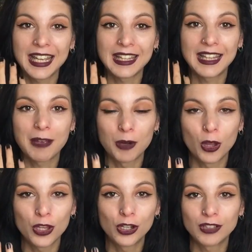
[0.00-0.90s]
que desde que me
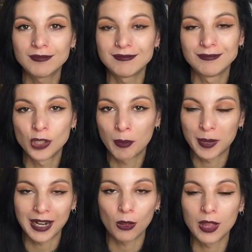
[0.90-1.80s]
lo dio no he
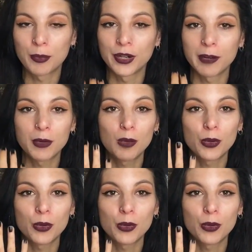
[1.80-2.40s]
parado de ponérmelo